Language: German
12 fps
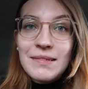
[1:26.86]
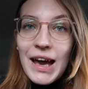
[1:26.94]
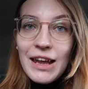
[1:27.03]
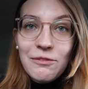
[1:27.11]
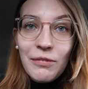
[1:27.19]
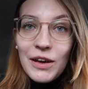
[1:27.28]

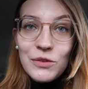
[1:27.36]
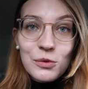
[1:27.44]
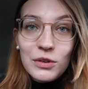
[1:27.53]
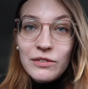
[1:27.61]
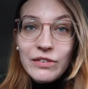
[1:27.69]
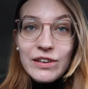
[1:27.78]

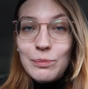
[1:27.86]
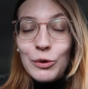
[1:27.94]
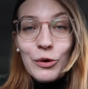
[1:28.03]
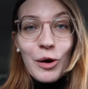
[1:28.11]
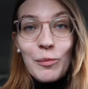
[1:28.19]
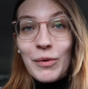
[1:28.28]
Anweisungen, die wir jetzt
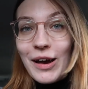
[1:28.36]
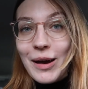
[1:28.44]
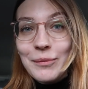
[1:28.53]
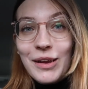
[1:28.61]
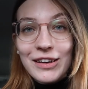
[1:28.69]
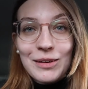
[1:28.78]
bekommen
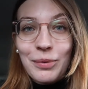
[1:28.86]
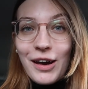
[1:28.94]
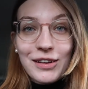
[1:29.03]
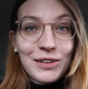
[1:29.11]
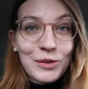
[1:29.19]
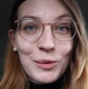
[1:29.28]
haben, nach den
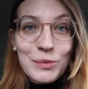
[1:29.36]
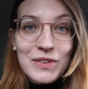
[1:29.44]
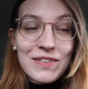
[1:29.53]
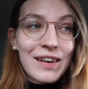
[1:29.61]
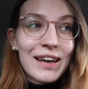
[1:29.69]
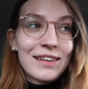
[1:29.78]

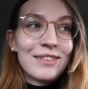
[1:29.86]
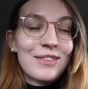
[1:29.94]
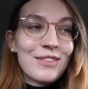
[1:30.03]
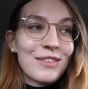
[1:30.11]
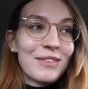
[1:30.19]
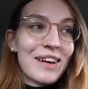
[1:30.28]
Praktikumszeiten
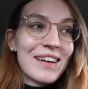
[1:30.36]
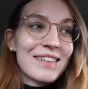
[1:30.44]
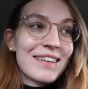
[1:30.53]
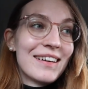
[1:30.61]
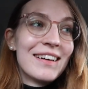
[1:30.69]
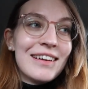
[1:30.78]
und so
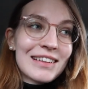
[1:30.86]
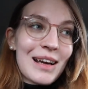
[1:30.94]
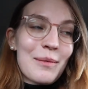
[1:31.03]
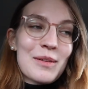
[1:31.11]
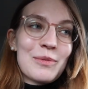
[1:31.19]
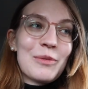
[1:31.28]
weiter. Ich
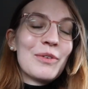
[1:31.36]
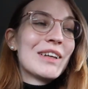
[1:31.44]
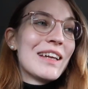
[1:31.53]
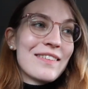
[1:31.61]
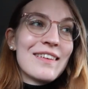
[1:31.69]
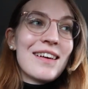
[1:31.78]
glaube, es wird
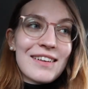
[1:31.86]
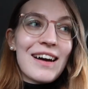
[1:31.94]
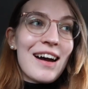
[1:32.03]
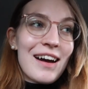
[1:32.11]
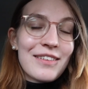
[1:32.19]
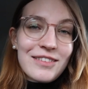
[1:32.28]
wirklich sehr,
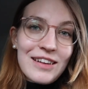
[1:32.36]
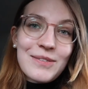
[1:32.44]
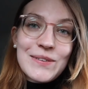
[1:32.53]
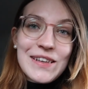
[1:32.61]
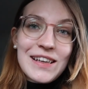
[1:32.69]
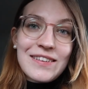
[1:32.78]
sehr hart und das,
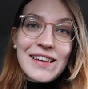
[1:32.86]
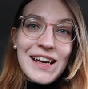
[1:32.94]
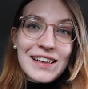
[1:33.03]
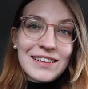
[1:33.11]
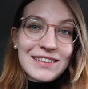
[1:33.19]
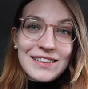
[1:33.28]
was alle
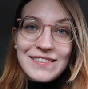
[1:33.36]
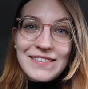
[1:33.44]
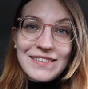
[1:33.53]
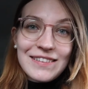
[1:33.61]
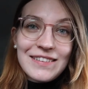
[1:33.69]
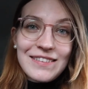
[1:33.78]
sagen,
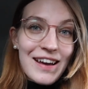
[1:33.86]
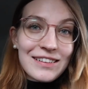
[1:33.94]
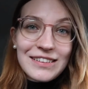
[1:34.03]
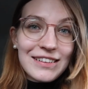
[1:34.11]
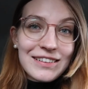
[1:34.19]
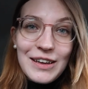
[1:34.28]
das
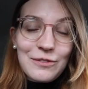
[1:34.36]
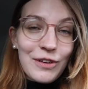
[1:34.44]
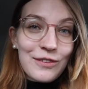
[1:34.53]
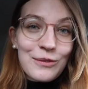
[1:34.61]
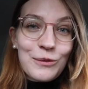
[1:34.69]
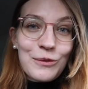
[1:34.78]
sagen wir nicht
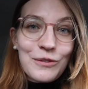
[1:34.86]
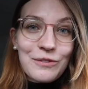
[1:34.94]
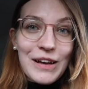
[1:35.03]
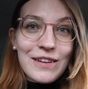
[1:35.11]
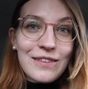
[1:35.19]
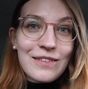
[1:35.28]
einfach so,
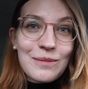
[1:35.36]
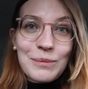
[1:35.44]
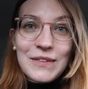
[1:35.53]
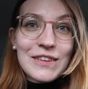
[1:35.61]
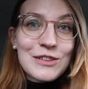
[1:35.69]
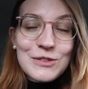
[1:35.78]
weil es ein
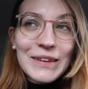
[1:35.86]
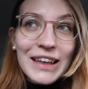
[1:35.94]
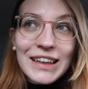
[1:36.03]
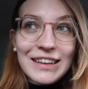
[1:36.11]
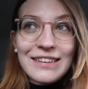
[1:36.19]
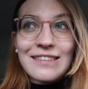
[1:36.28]
bisschen
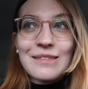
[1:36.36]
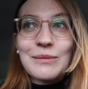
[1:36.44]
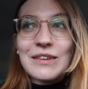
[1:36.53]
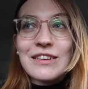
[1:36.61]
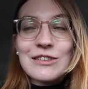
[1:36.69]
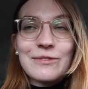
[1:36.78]
schwierig ist, ein
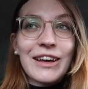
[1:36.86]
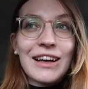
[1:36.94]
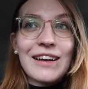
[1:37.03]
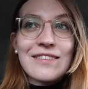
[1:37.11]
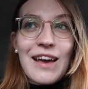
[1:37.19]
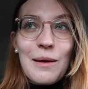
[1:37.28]
bisschen
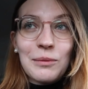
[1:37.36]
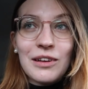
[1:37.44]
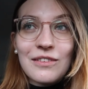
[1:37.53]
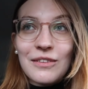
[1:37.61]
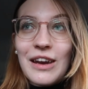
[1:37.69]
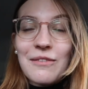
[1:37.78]
schwieriger als
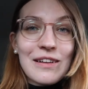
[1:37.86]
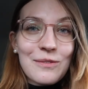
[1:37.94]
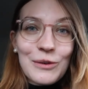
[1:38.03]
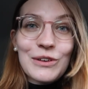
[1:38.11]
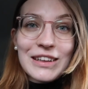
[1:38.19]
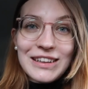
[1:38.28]
Abi, sondern weil
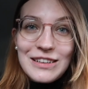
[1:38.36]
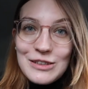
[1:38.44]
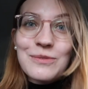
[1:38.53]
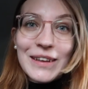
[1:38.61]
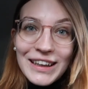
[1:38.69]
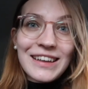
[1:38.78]
es wirklich
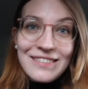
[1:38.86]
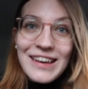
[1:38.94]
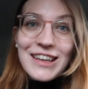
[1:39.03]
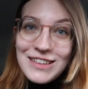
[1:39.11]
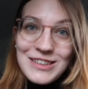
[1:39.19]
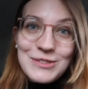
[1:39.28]
schwierig,
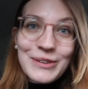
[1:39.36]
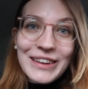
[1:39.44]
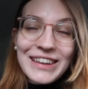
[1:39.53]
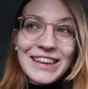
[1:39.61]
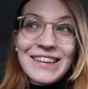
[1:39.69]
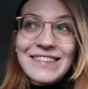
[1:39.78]
sehr, sehr
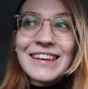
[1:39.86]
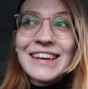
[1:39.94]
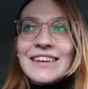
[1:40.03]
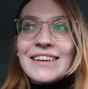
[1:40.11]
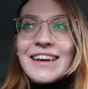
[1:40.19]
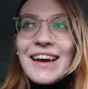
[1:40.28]
schwierig ist.
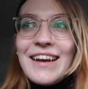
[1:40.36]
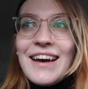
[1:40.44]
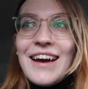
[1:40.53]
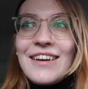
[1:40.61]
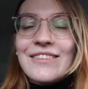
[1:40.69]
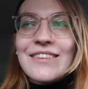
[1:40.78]

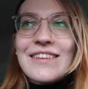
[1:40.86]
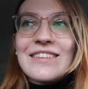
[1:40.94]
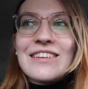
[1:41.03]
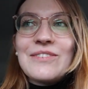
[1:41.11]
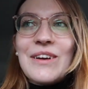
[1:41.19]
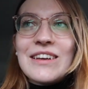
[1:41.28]
Keine Ahnung,
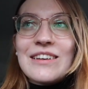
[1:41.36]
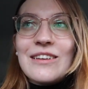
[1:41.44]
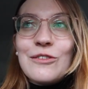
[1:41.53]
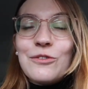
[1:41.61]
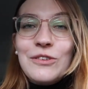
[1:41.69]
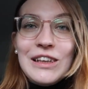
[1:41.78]
also ich werde
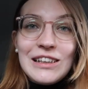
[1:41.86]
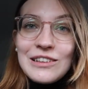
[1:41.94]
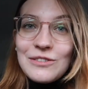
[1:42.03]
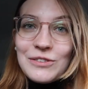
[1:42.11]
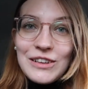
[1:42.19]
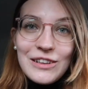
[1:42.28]

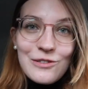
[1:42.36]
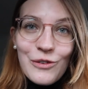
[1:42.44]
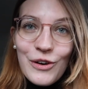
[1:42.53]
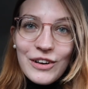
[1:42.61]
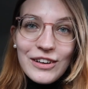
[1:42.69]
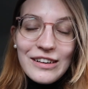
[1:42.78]
viele, viele
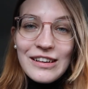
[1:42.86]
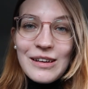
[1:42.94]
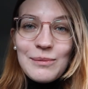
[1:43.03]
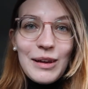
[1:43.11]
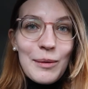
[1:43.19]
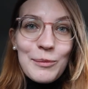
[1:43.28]
Wochen
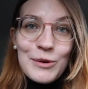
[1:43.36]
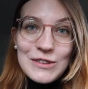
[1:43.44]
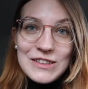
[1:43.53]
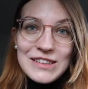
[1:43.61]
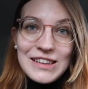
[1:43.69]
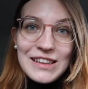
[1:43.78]
im
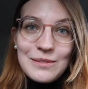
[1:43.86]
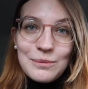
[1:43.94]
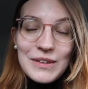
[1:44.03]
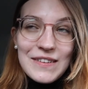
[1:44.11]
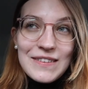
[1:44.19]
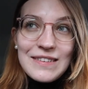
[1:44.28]
Labor
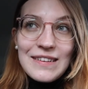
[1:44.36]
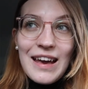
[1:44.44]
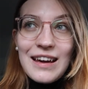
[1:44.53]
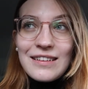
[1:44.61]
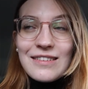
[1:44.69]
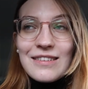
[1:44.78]
stehen bis
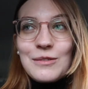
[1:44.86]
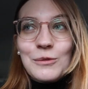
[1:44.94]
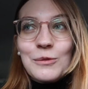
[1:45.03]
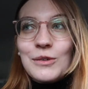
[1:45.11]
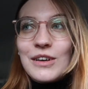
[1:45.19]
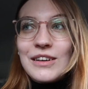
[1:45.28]
18
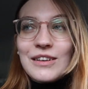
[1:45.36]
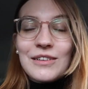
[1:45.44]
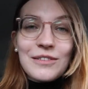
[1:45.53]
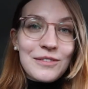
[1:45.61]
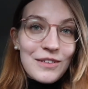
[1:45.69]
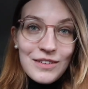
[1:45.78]

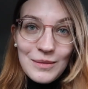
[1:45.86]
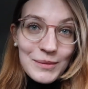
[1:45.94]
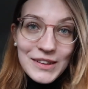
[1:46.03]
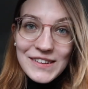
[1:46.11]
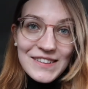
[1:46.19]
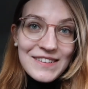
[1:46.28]
Uhr.
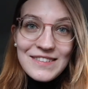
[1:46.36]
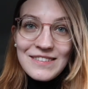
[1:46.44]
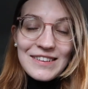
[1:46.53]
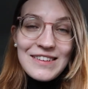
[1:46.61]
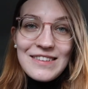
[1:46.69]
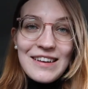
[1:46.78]
Zumindest ist
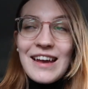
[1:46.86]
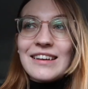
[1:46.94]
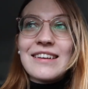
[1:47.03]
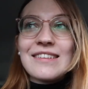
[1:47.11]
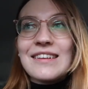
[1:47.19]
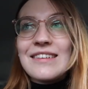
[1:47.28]
so die Zeit
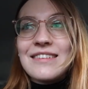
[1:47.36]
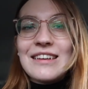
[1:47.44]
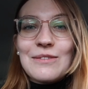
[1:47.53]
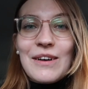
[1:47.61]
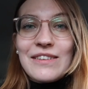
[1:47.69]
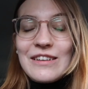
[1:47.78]
angesetzt.
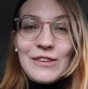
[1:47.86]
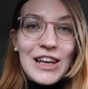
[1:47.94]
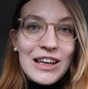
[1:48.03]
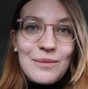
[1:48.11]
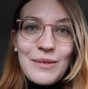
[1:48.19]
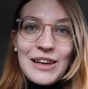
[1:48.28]
Ich weiß nicht, wie
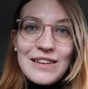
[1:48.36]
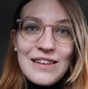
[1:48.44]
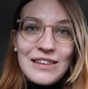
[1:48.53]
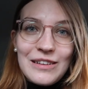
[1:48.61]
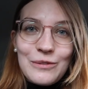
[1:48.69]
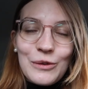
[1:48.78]
lange man
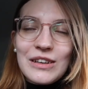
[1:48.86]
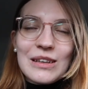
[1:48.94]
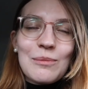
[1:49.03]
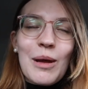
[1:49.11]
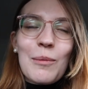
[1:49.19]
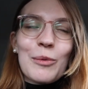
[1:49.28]
letztendlich
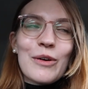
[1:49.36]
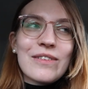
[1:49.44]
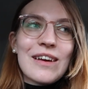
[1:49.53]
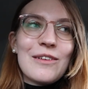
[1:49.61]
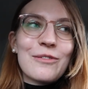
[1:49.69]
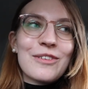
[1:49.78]
wirklich im Labor
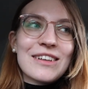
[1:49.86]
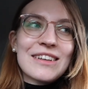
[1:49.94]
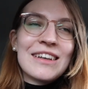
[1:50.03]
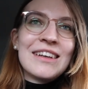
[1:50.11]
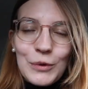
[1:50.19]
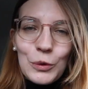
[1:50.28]
sein
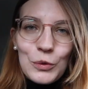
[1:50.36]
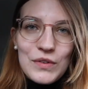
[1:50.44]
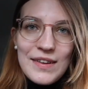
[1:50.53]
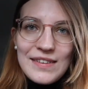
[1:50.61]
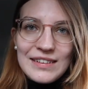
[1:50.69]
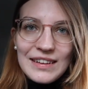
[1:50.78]
wird.
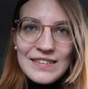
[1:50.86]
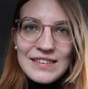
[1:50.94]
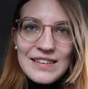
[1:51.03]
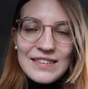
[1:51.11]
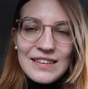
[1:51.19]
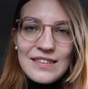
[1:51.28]
Grundsätzlich dreht
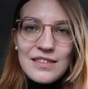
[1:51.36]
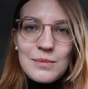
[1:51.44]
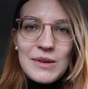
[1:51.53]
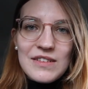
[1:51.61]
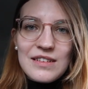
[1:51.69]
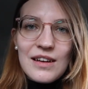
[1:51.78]
sich das dritte
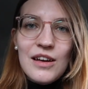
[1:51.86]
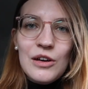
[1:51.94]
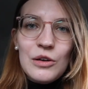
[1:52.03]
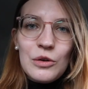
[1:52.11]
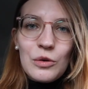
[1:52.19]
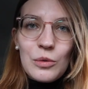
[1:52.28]
Semester
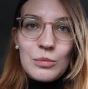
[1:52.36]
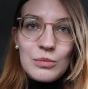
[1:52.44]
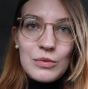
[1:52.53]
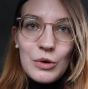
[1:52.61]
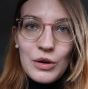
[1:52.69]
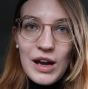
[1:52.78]

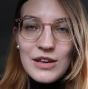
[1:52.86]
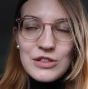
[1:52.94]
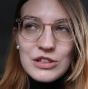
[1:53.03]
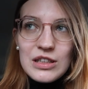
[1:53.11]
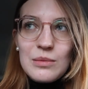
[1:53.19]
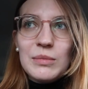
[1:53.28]
um
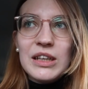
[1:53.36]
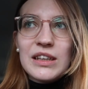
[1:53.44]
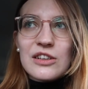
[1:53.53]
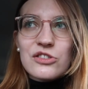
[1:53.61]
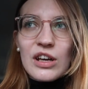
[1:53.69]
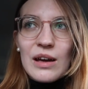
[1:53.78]
organische Chemie,
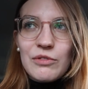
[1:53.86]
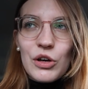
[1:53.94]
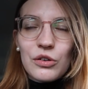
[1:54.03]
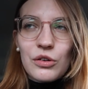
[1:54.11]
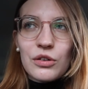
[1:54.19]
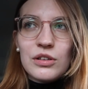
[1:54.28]
dann schreiben
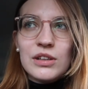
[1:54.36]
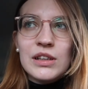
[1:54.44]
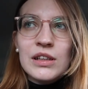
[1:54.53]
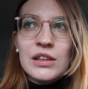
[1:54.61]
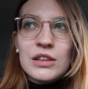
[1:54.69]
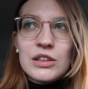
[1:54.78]
wir auch noch in
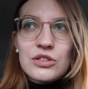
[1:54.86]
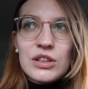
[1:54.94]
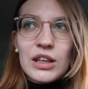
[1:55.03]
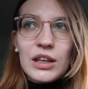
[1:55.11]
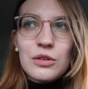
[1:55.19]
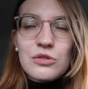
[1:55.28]

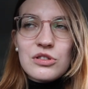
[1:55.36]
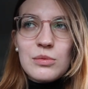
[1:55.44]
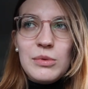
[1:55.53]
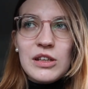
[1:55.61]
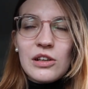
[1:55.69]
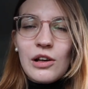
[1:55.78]

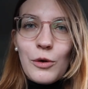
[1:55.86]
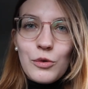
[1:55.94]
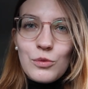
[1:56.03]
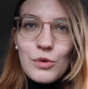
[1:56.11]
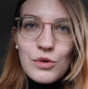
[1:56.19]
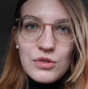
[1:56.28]
Stereochemie eine
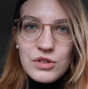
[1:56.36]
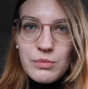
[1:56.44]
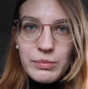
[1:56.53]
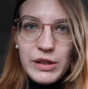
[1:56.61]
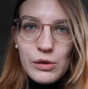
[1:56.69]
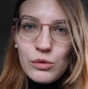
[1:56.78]
Klausur und
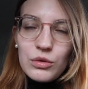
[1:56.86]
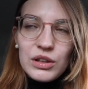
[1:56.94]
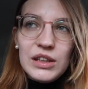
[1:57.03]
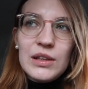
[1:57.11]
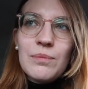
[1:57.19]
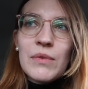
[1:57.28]
in
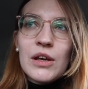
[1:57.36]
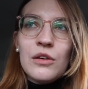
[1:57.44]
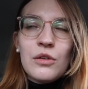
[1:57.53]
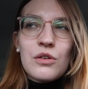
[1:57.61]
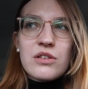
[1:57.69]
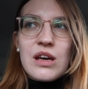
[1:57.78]
Biologie
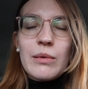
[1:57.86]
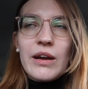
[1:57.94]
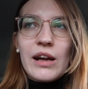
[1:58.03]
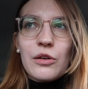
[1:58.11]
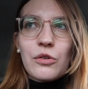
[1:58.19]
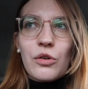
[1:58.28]
und haben
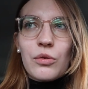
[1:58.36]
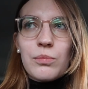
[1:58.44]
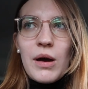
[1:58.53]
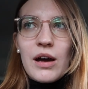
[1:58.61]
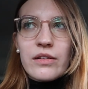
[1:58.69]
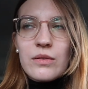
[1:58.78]
dann halt auch noch ein
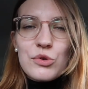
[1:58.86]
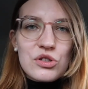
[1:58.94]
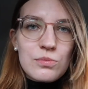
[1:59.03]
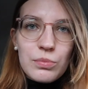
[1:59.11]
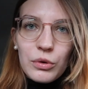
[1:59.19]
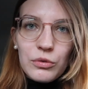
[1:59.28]
paar
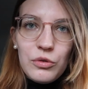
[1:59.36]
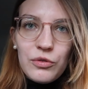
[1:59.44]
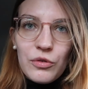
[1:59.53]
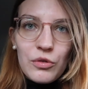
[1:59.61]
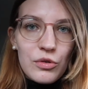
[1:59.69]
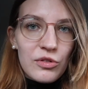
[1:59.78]

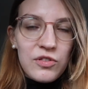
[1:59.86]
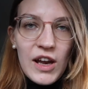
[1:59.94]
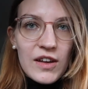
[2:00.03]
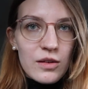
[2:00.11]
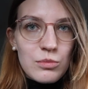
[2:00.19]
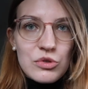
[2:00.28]
Zwischenprüfungen,
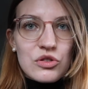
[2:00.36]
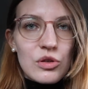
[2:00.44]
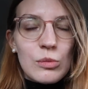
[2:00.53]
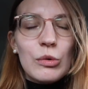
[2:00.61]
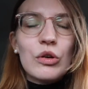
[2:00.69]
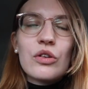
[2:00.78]

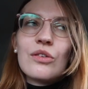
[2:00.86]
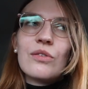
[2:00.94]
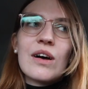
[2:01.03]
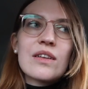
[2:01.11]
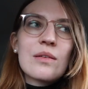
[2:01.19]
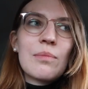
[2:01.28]
Pflanzenbestimmungen und
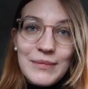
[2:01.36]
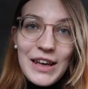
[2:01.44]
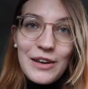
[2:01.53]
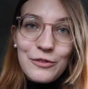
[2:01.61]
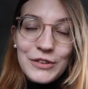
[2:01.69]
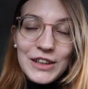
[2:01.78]
sowas.
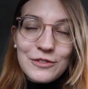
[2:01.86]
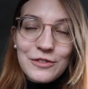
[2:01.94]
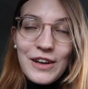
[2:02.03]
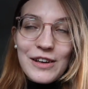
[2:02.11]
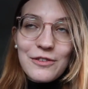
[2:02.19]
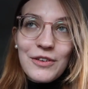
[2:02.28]
Naja, auf jeden
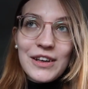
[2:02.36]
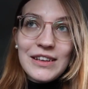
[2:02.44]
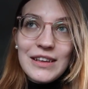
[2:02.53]
Fall fängt